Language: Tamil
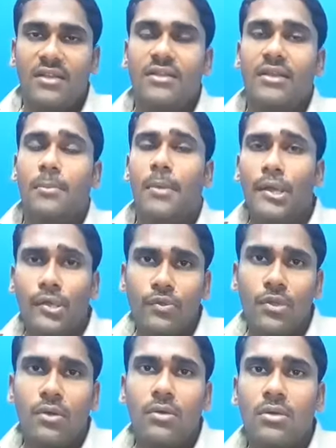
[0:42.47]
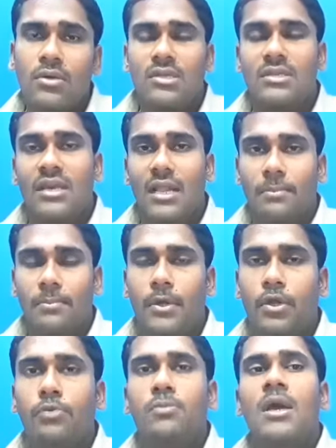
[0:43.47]
எடுத்திங்கன்னா மட்டும்தான் உங்களுக்கு வந்து அது ஹெல்ப்
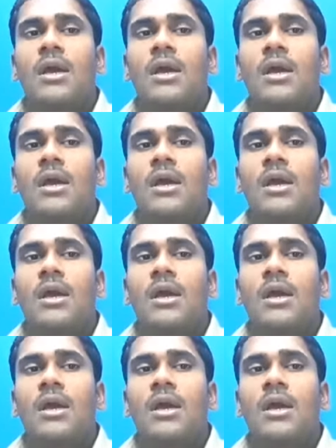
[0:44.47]
பண்ணும்